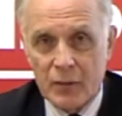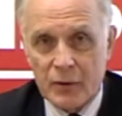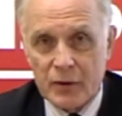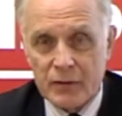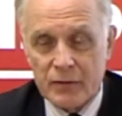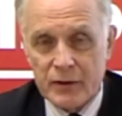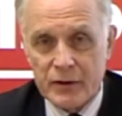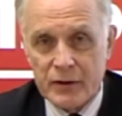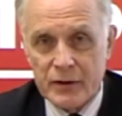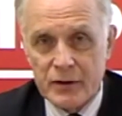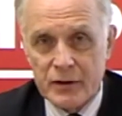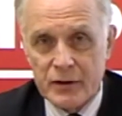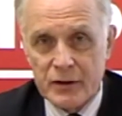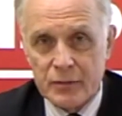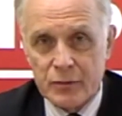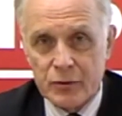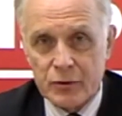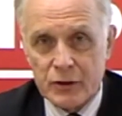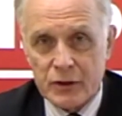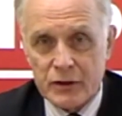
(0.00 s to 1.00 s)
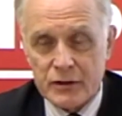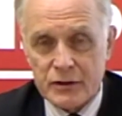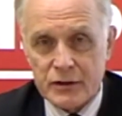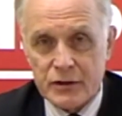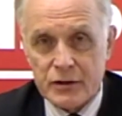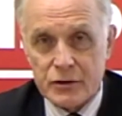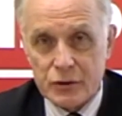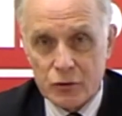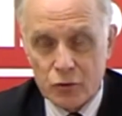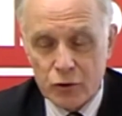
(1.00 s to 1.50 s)
проводили
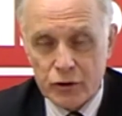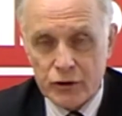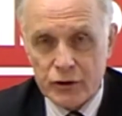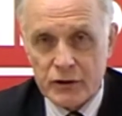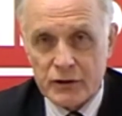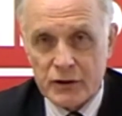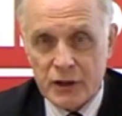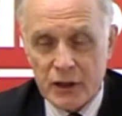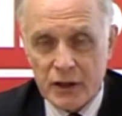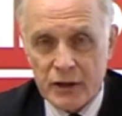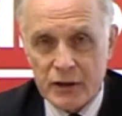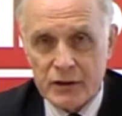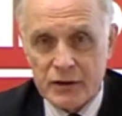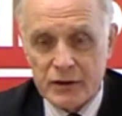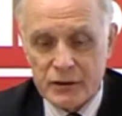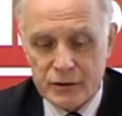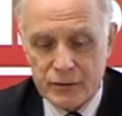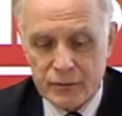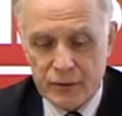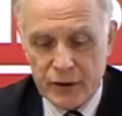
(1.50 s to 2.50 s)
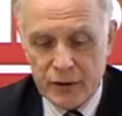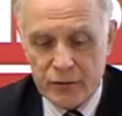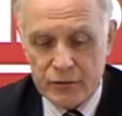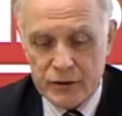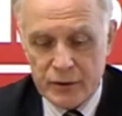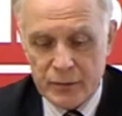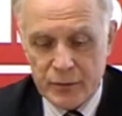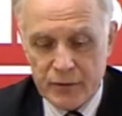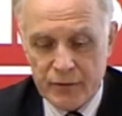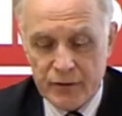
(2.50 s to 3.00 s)
депутатские слушания, так они
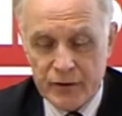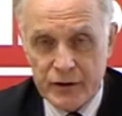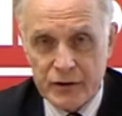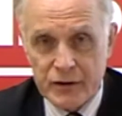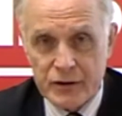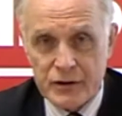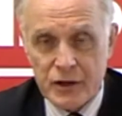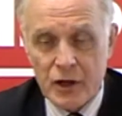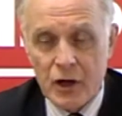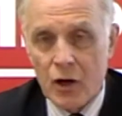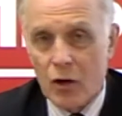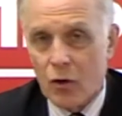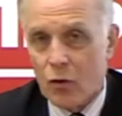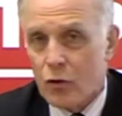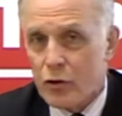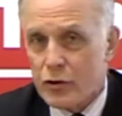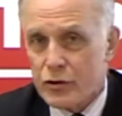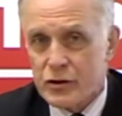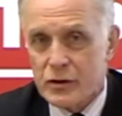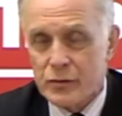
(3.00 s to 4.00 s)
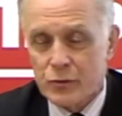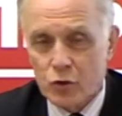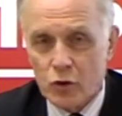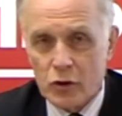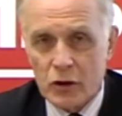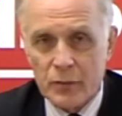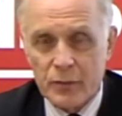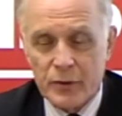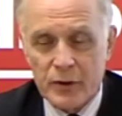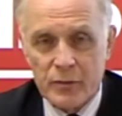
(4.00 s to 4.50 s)
называются, и приводилось очень
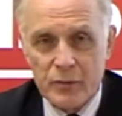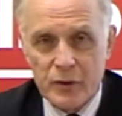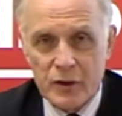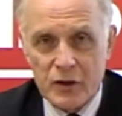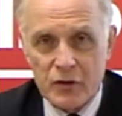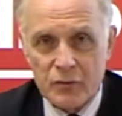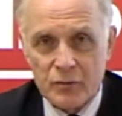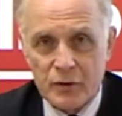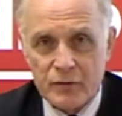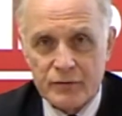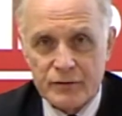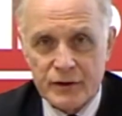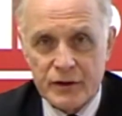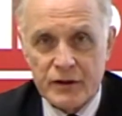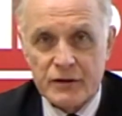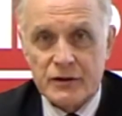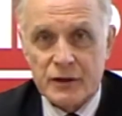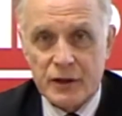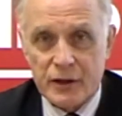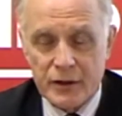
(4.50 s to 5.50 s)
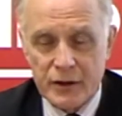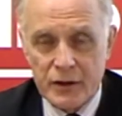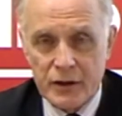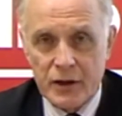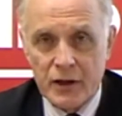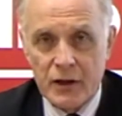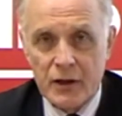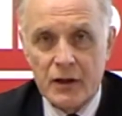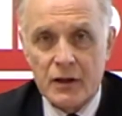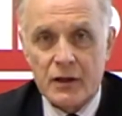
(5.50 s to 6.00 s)
много примеров по всей
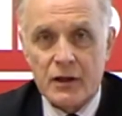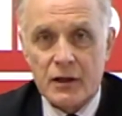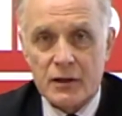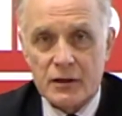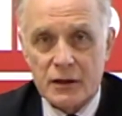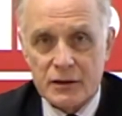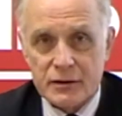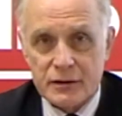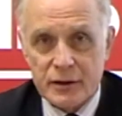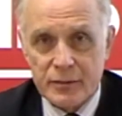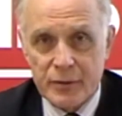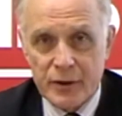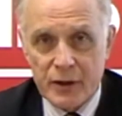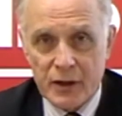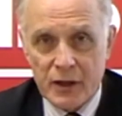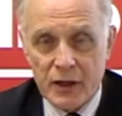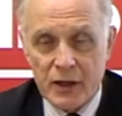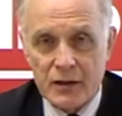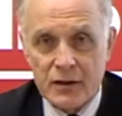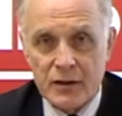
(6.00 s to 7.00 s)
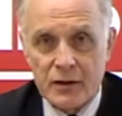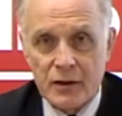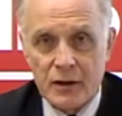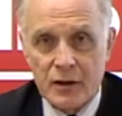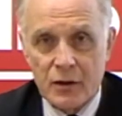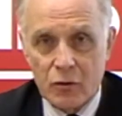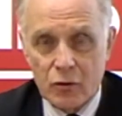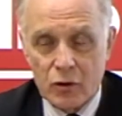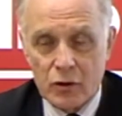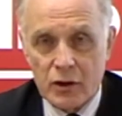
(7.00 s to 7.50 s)
стране, когда забирали
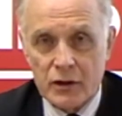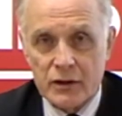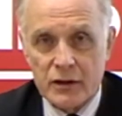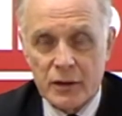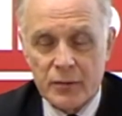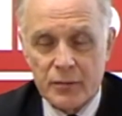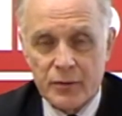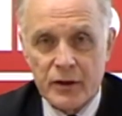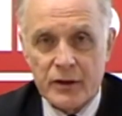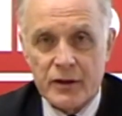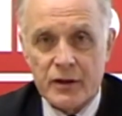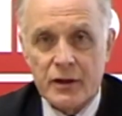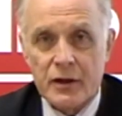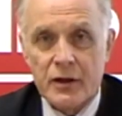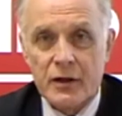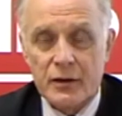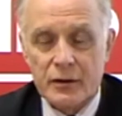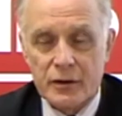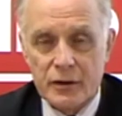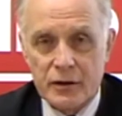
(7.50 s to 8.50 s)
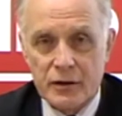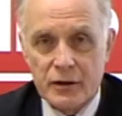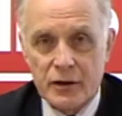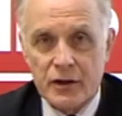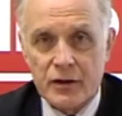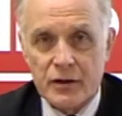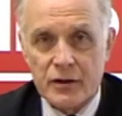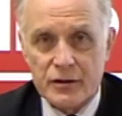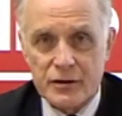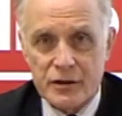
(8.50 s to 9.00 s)
органы опеки
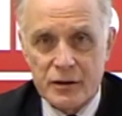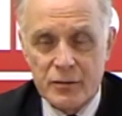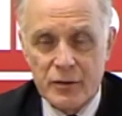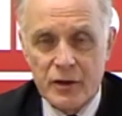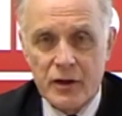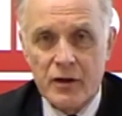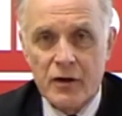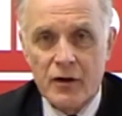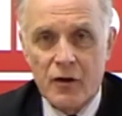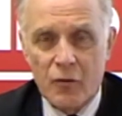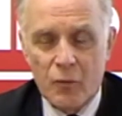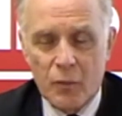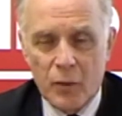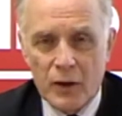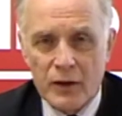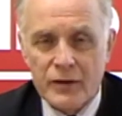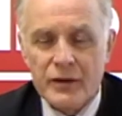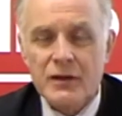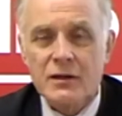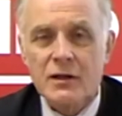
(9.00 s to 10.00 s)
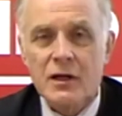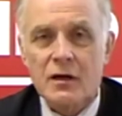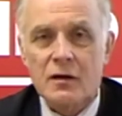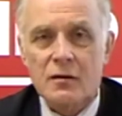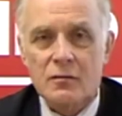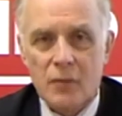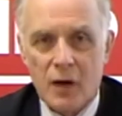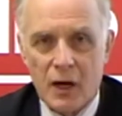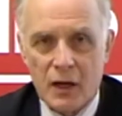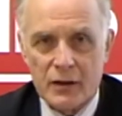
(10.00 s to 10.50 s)
детей и семей вполне
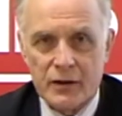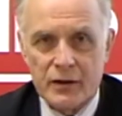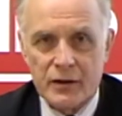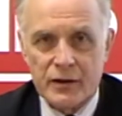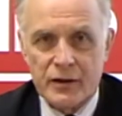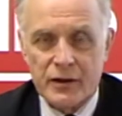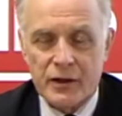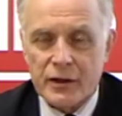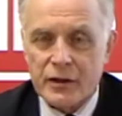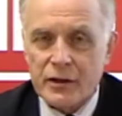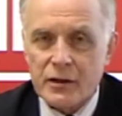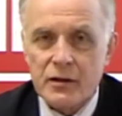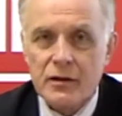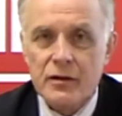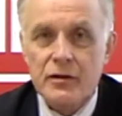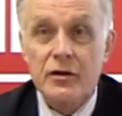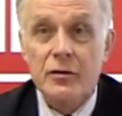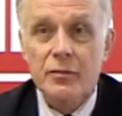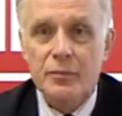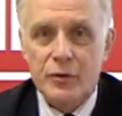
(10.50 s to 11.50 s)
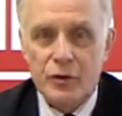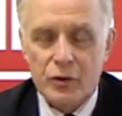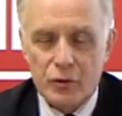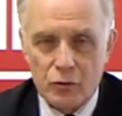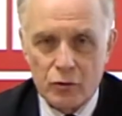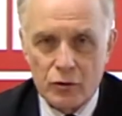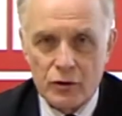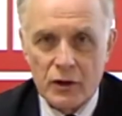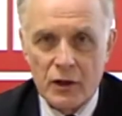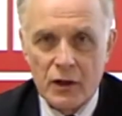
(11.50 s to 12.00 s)
нормальных, где родители не
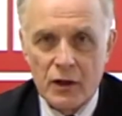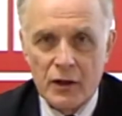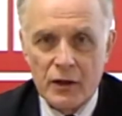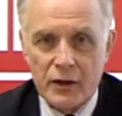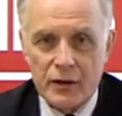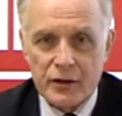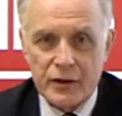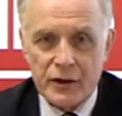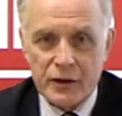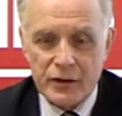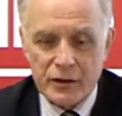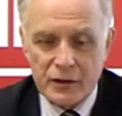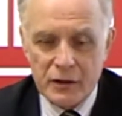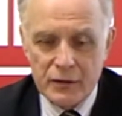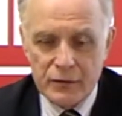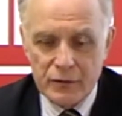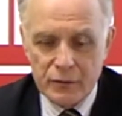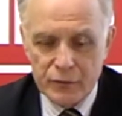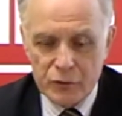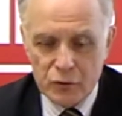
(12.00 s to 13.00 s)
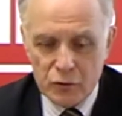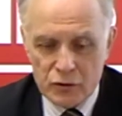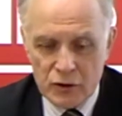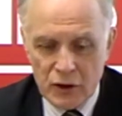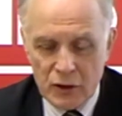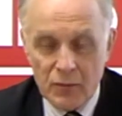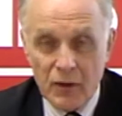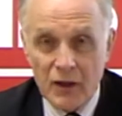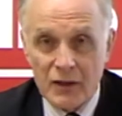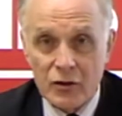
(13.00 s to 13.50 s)
пьют, где родители ведут
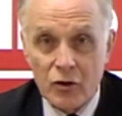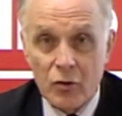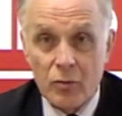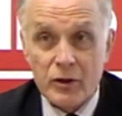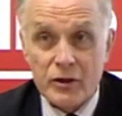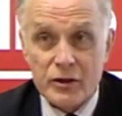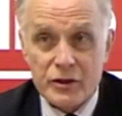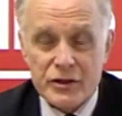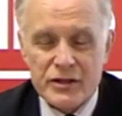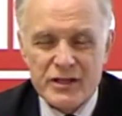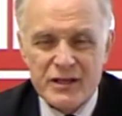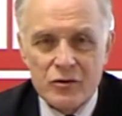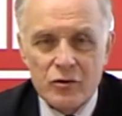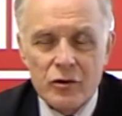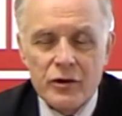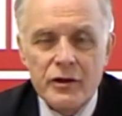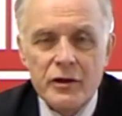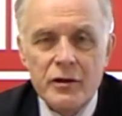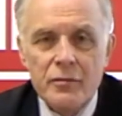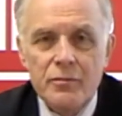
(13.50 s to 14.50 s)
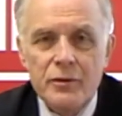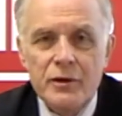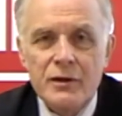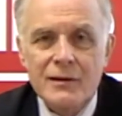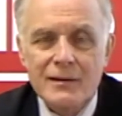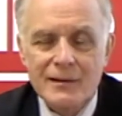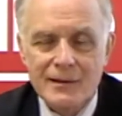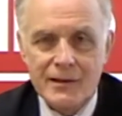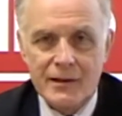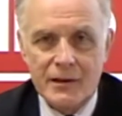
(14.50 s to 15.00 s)
нормальный образ жизни, но они
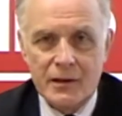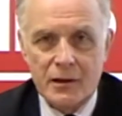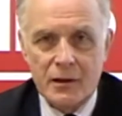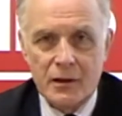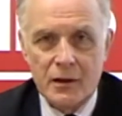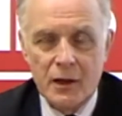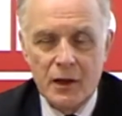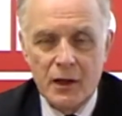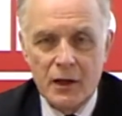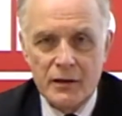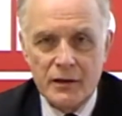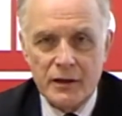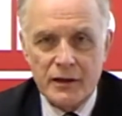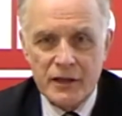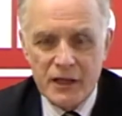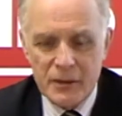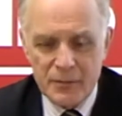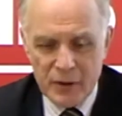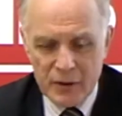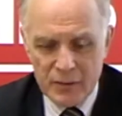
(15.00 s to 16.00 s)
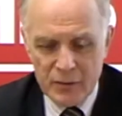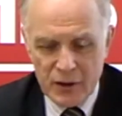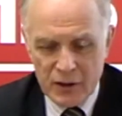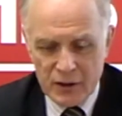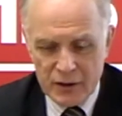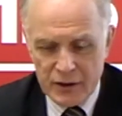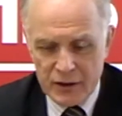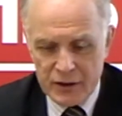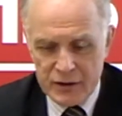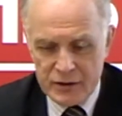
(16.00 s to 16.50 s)
бедны. Такие
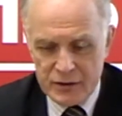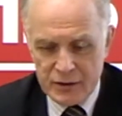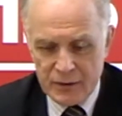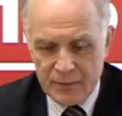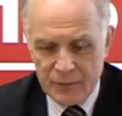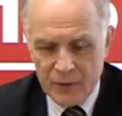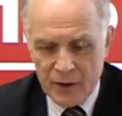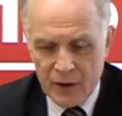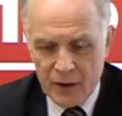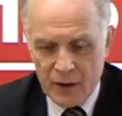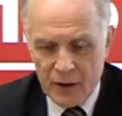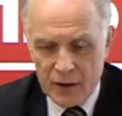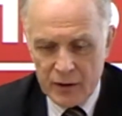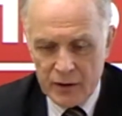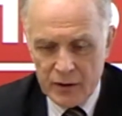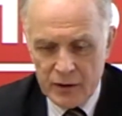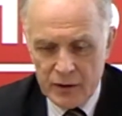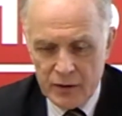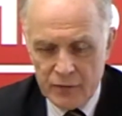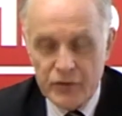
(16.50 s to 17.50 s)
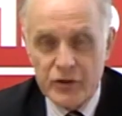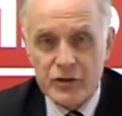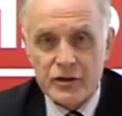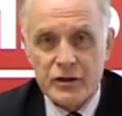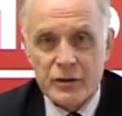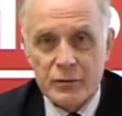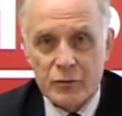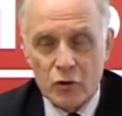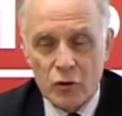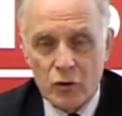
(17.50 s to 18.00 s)
примеры есть и в
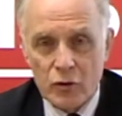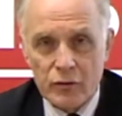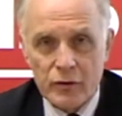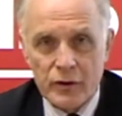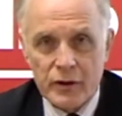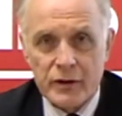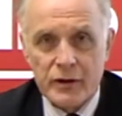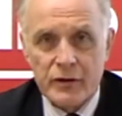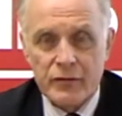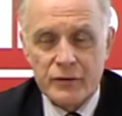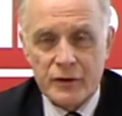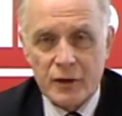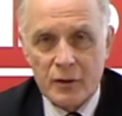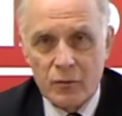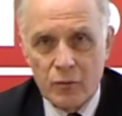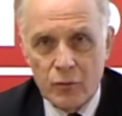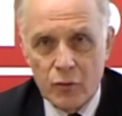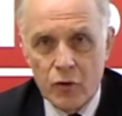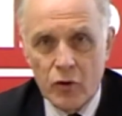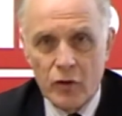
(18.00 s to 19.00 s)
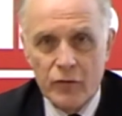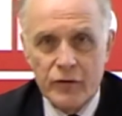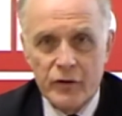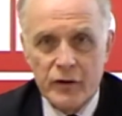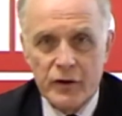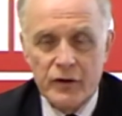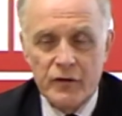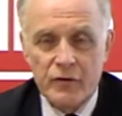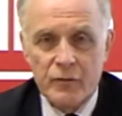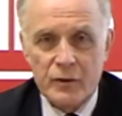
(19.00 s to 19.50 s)
Нижнем Новгороде, и в
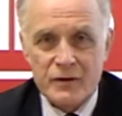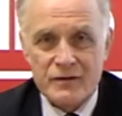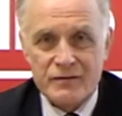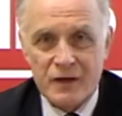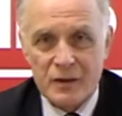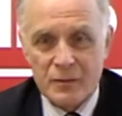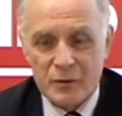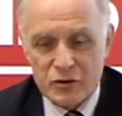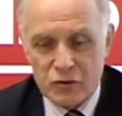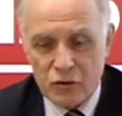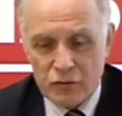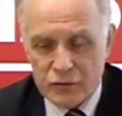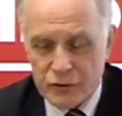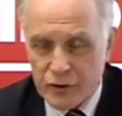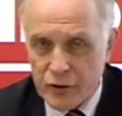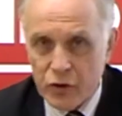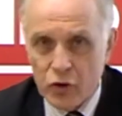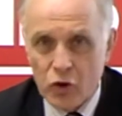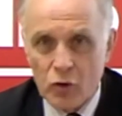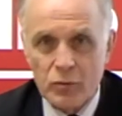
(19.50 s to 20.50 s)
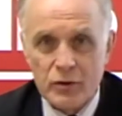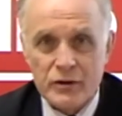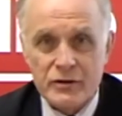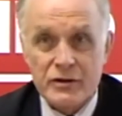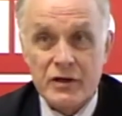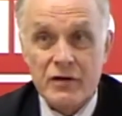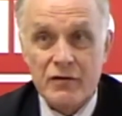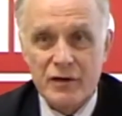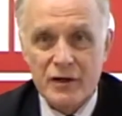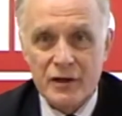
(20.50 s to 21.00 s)
Тамбове, и в Москве, и Московской
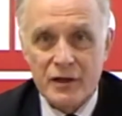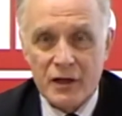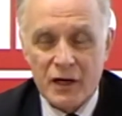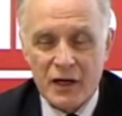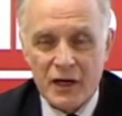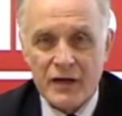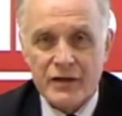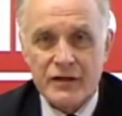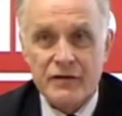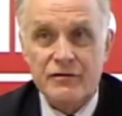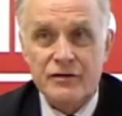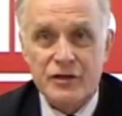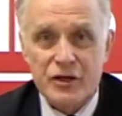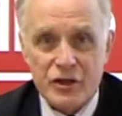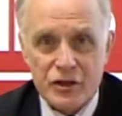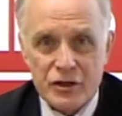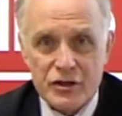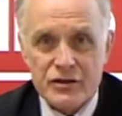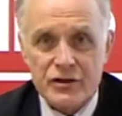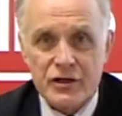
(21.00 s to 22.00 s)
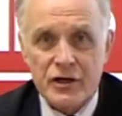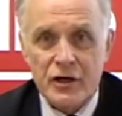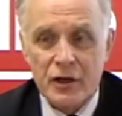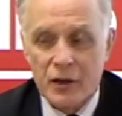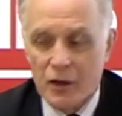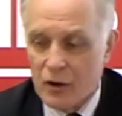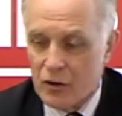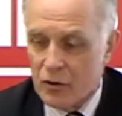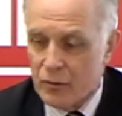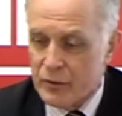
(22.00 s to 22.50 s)
области, и в Ленинграде, и в Дзержинске.
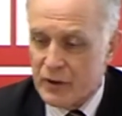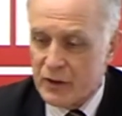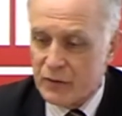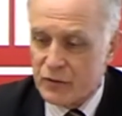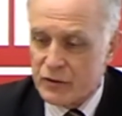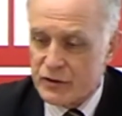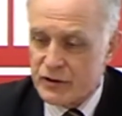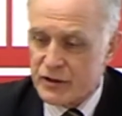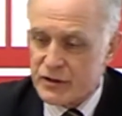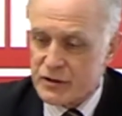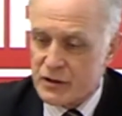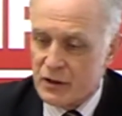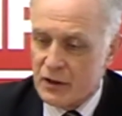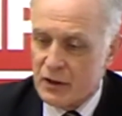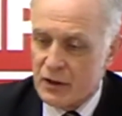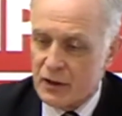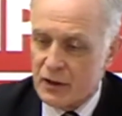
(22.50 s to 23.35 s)
У меня вот здесь